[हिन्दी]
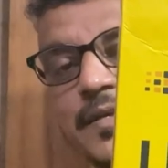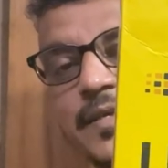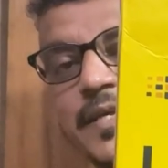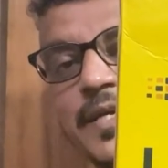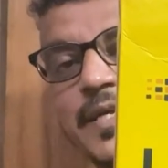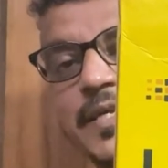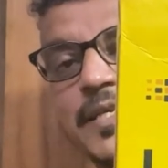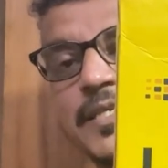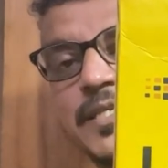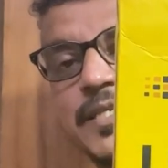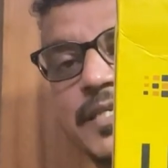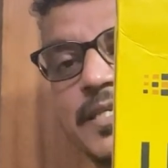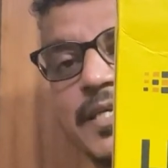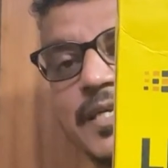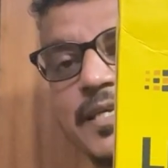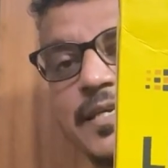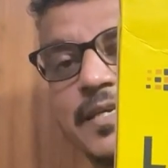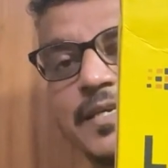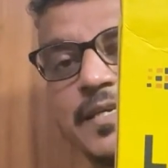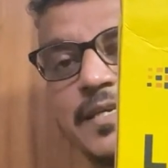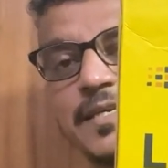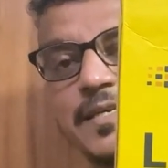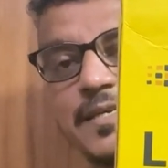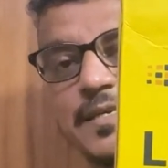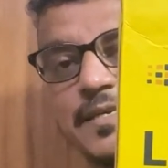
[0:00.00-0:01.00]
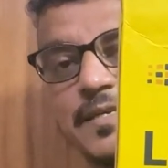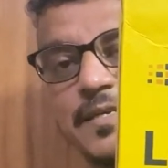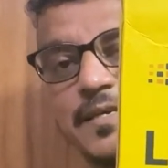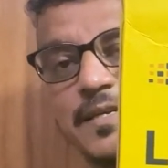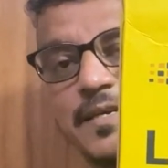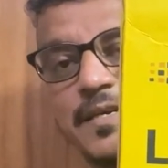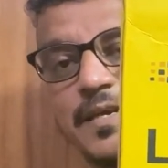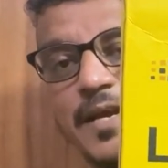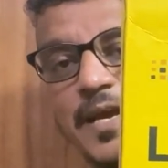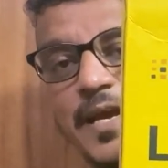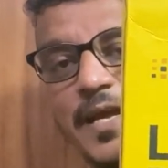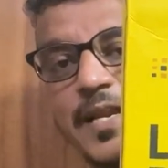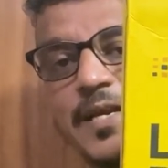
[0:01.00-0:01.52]
ये डिजिटेक की
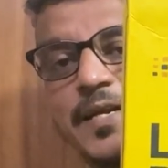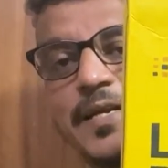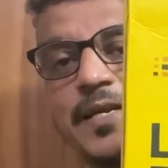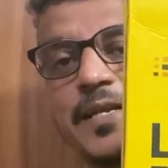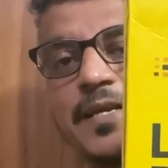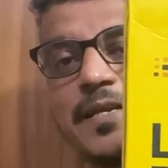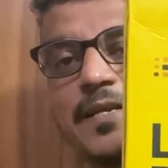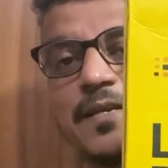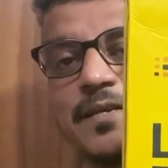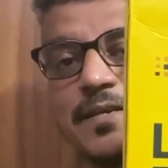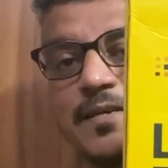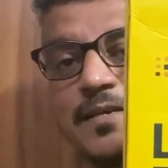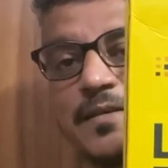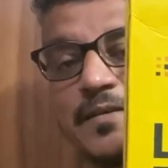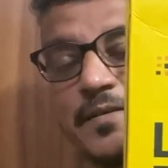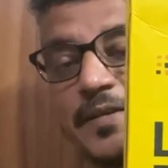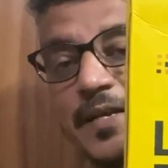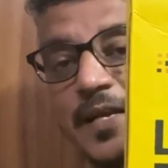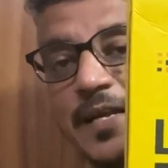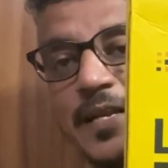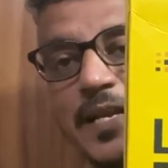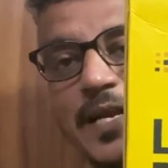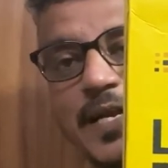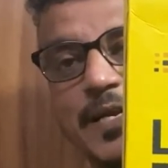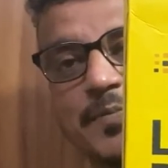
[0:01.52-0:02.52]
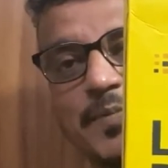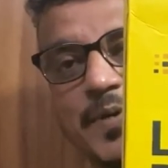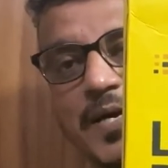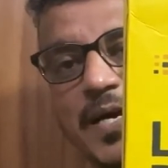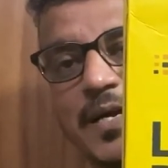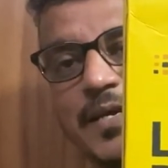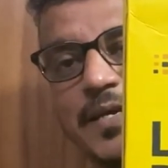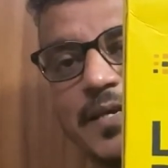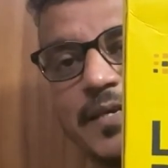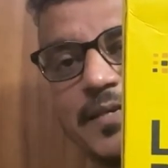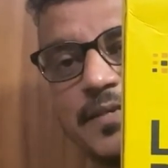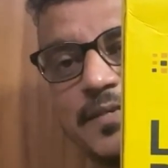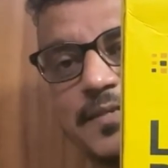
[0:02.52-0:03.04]
एलईडी रिंग लाइट
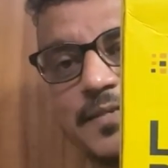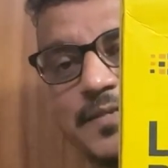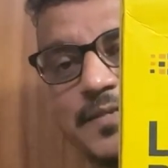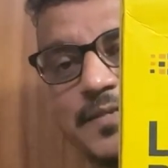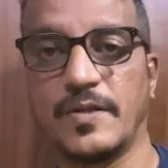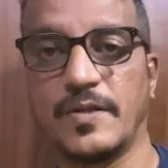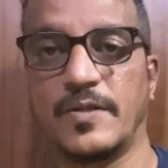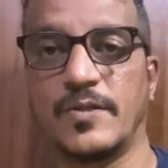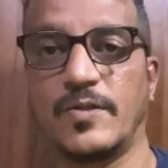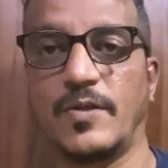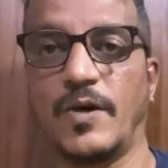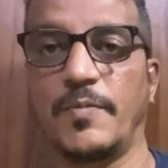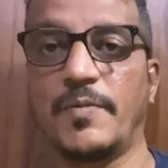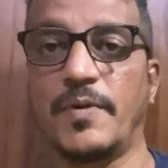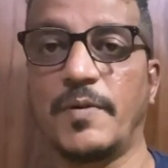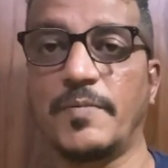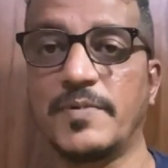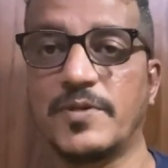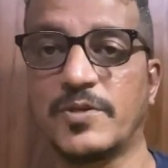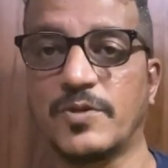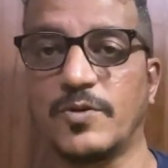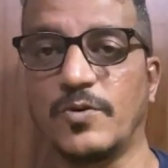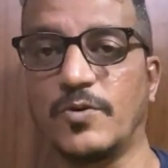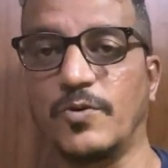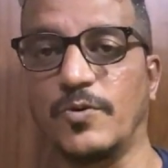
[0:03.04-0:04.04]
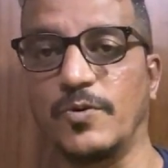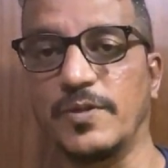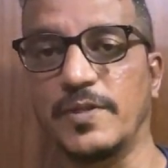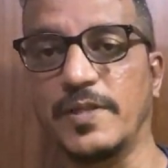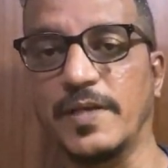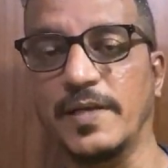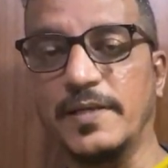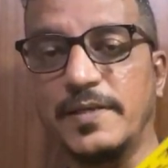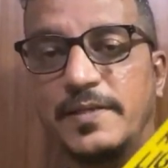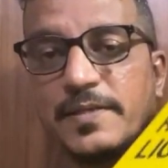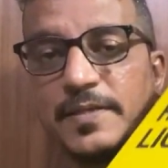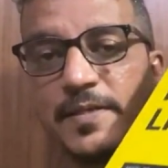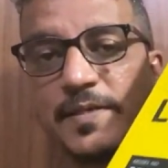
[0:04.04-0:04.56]
मंगाई है तो अभी हम इसको खोलते
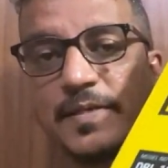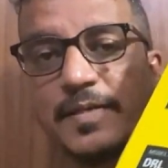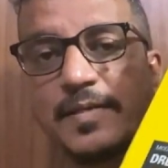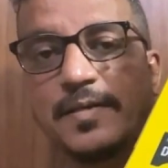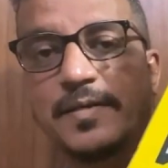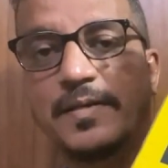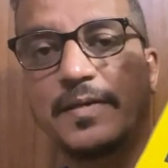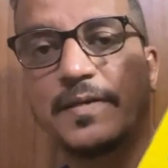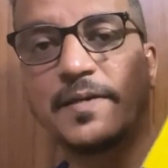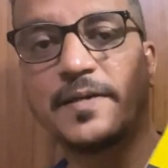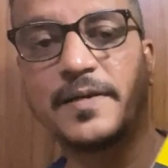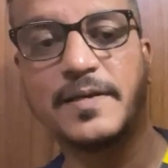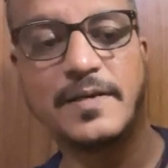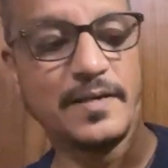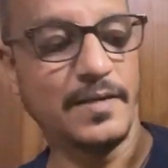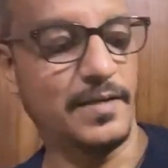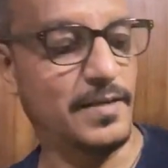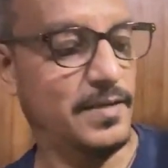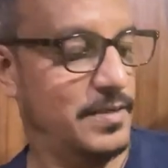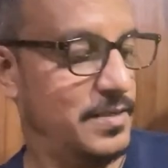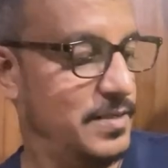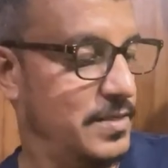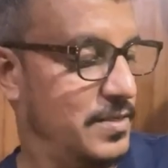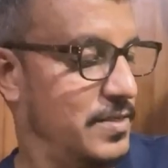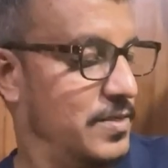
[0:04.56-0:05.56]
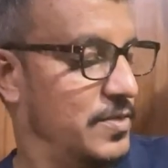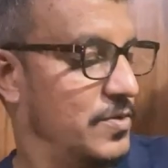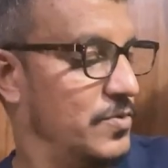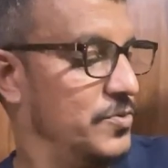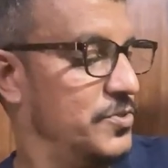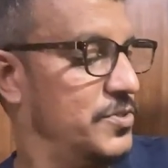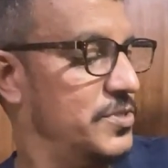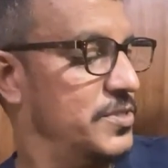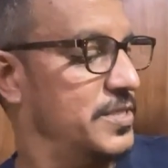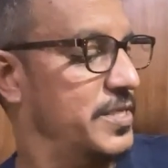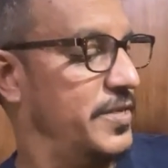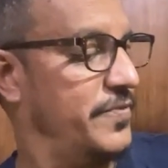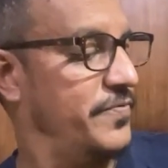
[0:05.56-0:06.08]
हैं आ,
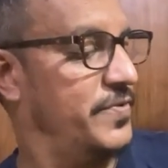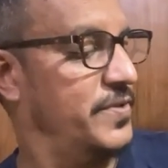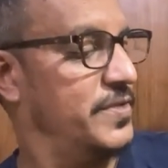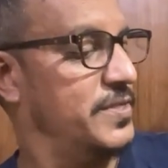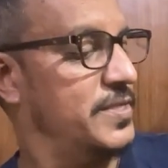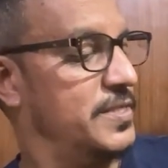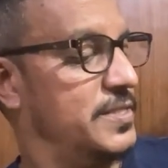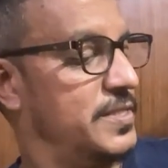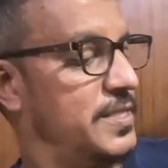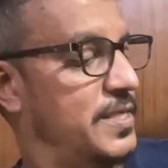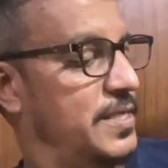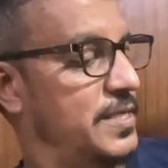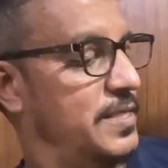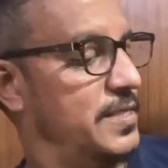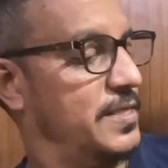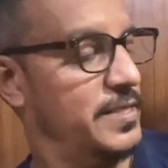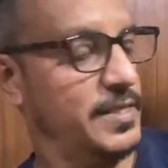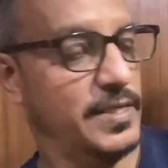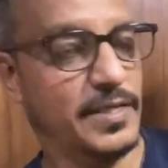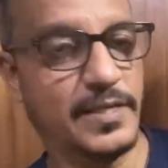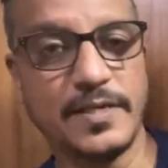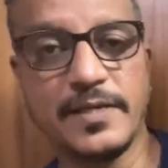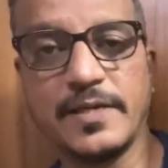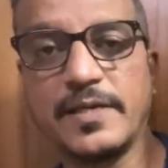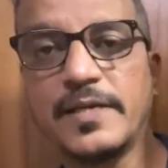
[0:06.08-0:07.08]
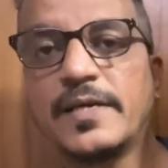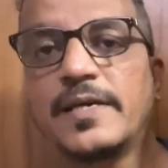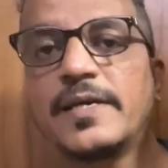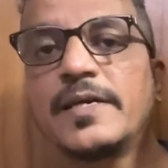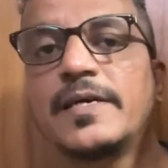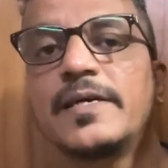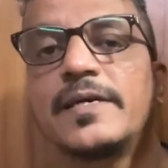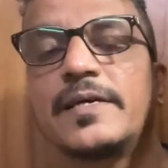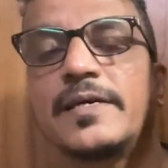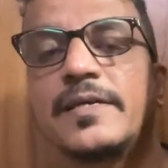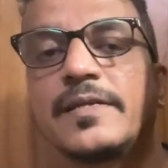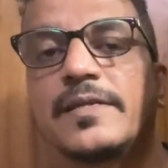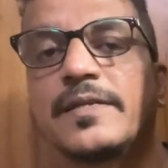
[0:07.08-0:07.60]
कुछ इसके फीचर्स है ये
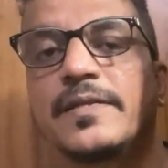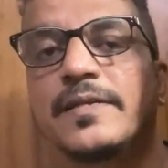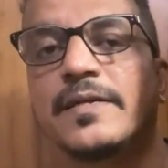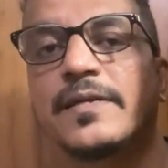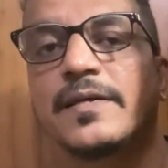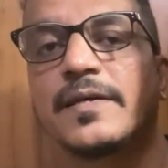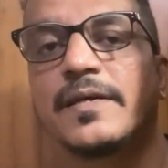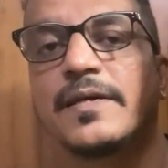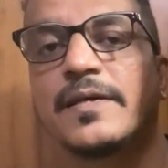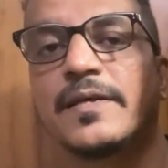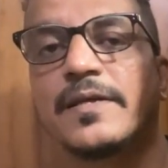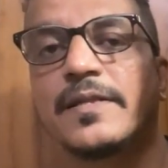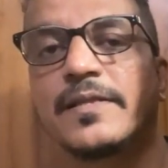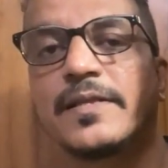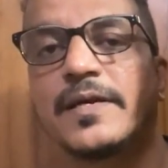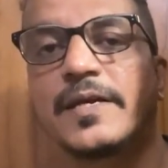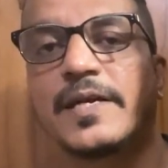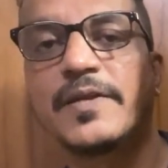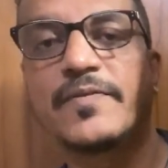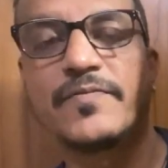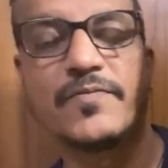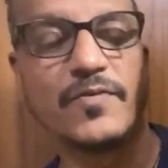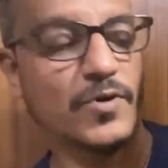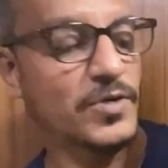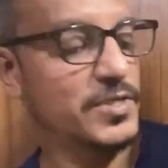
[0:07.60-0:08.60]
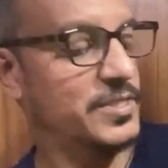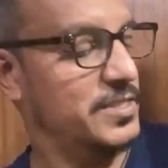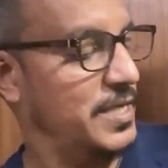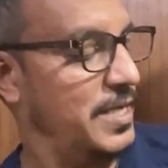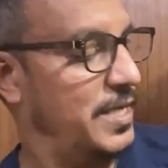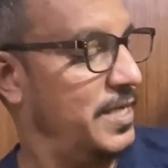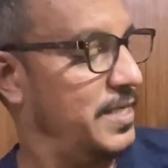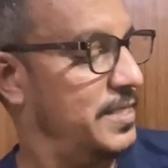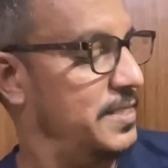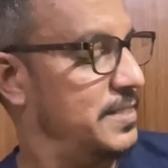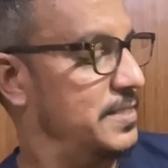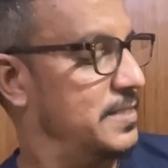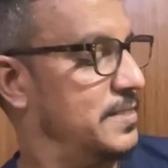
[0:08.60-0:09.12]
है थर्टी वॉट्स का
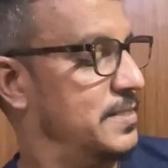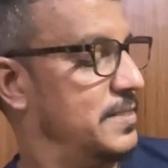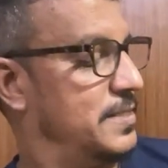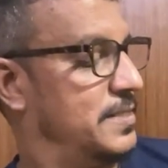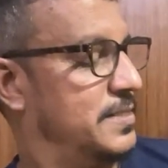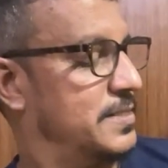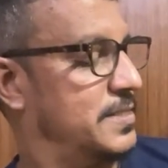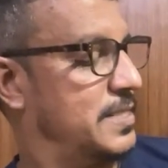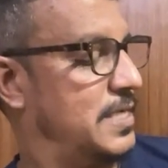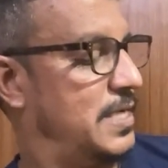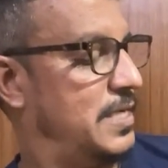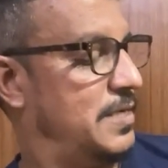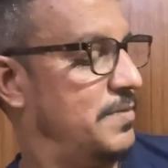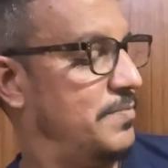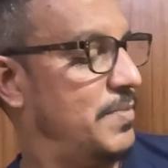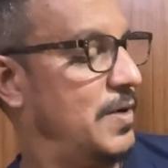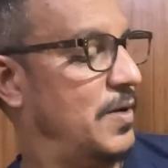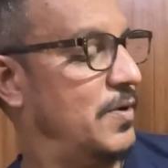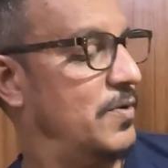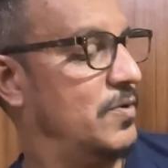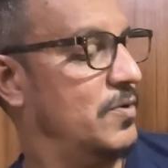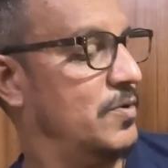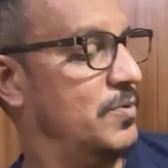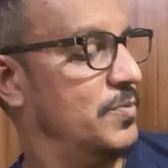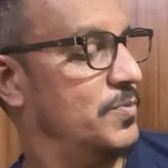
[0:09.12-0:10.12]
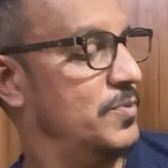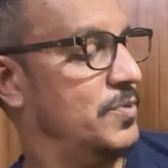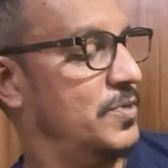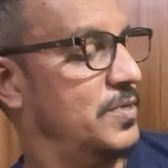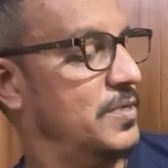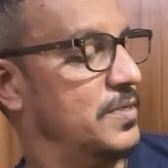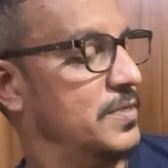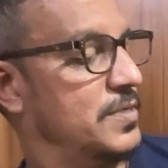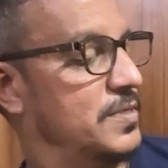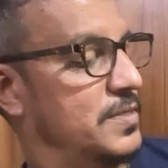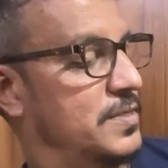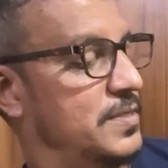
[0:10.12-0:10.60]
है इसका पावर आउटपुट